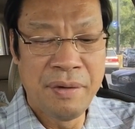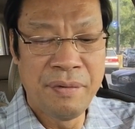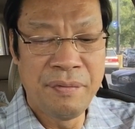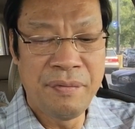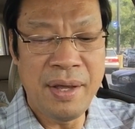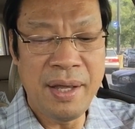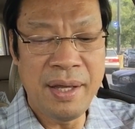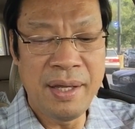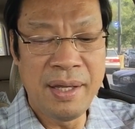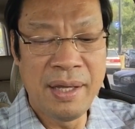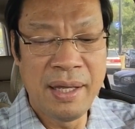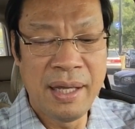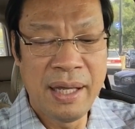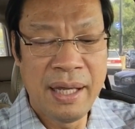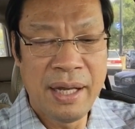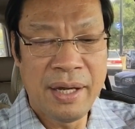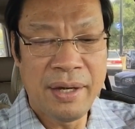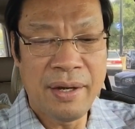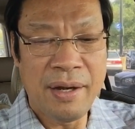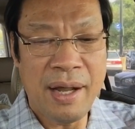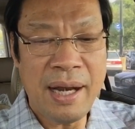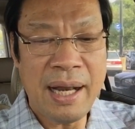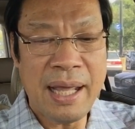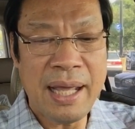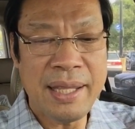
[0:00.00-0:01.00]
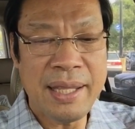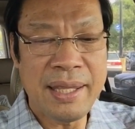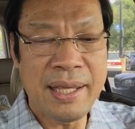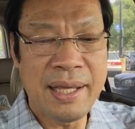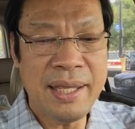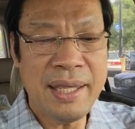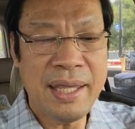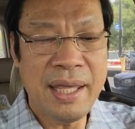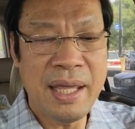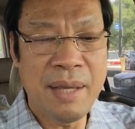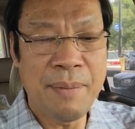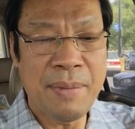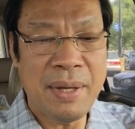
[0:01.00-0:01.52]
Vâng, đó là
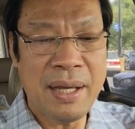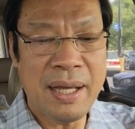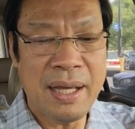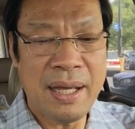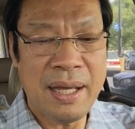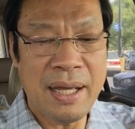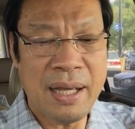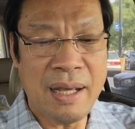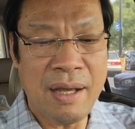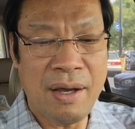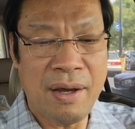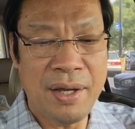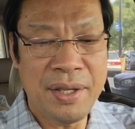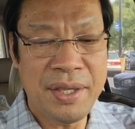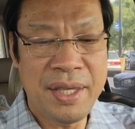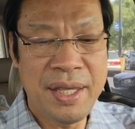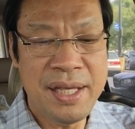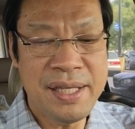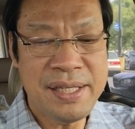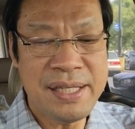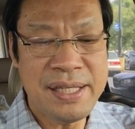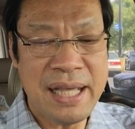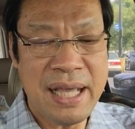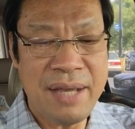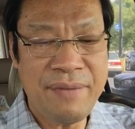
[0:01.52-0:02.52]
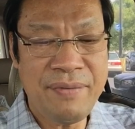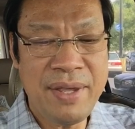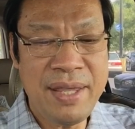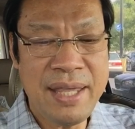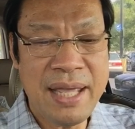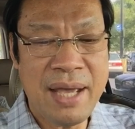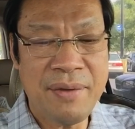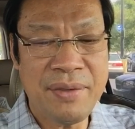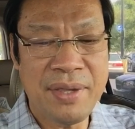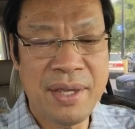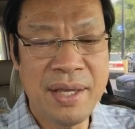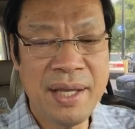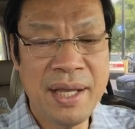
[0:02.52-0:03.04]
những gì mà họ chia sẻ với
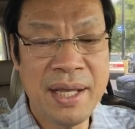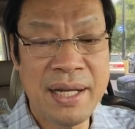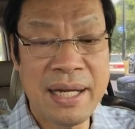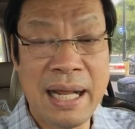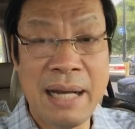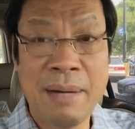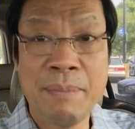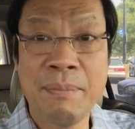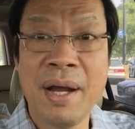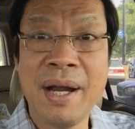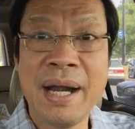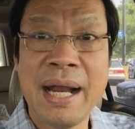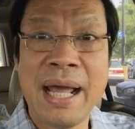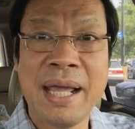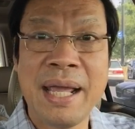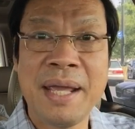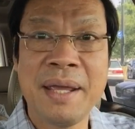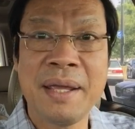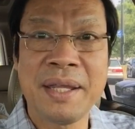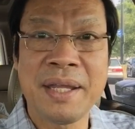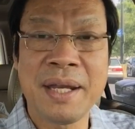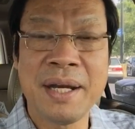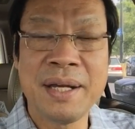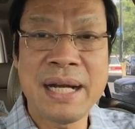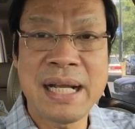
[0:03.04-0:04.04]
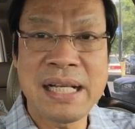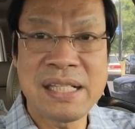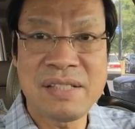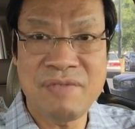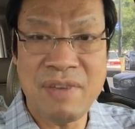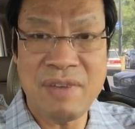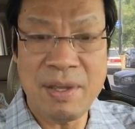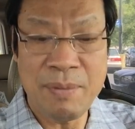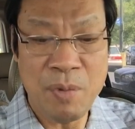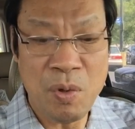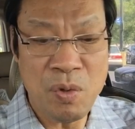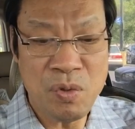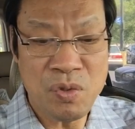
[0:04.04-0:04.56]
nhau những hình ảnh mới đây trên trang
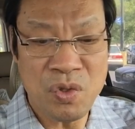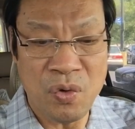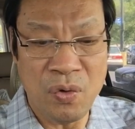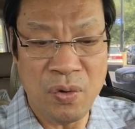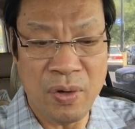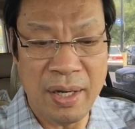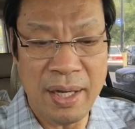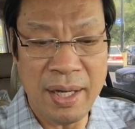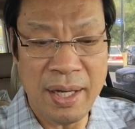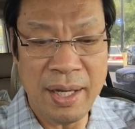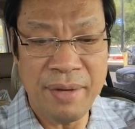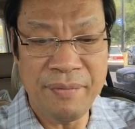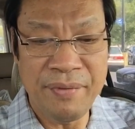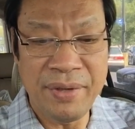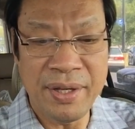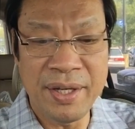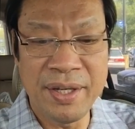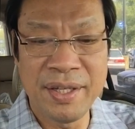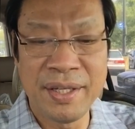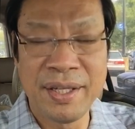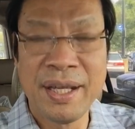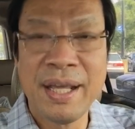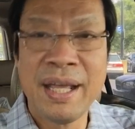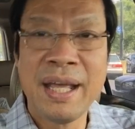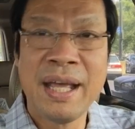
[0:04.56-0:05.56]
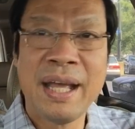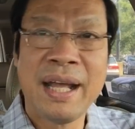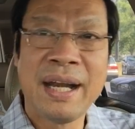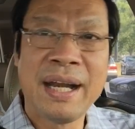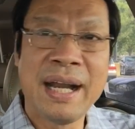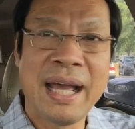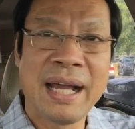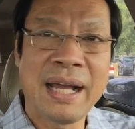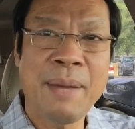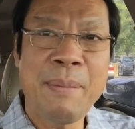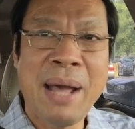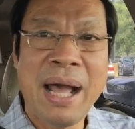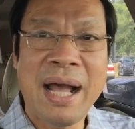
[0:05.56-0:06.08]
Facebook của Việt Hương.
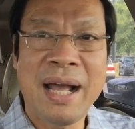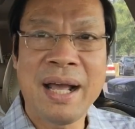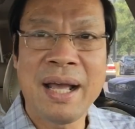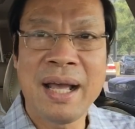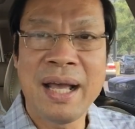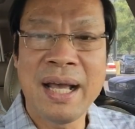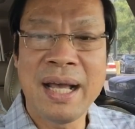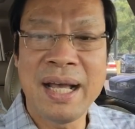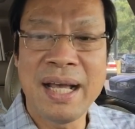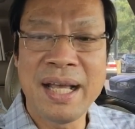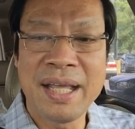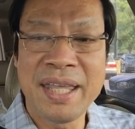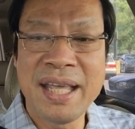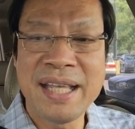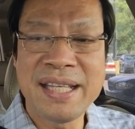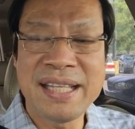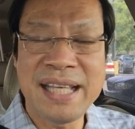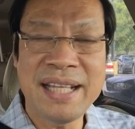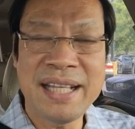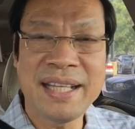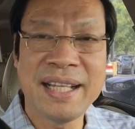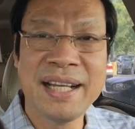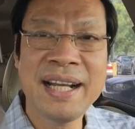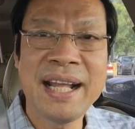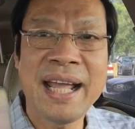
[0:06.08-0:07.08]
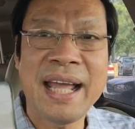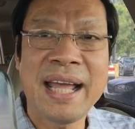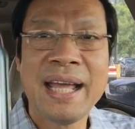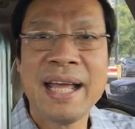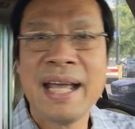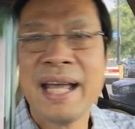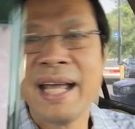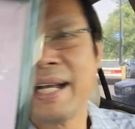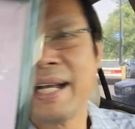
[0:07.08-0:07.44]
Rồi các bạn à, chia sẻ thử ha.